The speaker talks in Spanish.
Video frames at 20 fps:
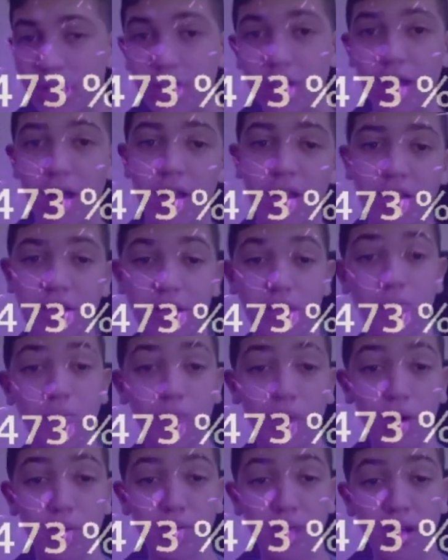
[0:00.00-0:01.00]
tal vez es
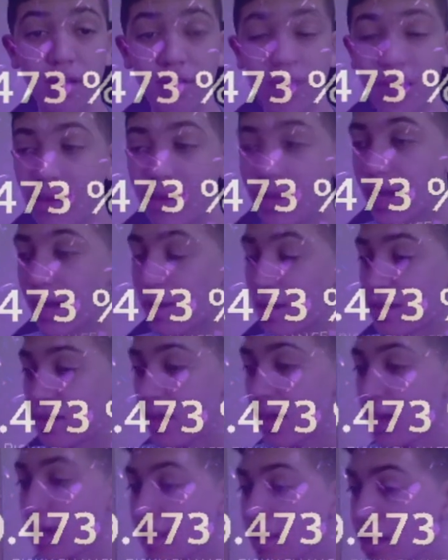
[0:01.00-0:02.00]
un poco más viable que me
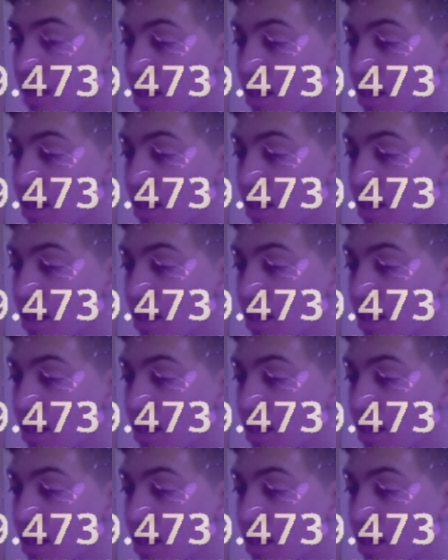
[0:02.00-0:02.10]
salga antes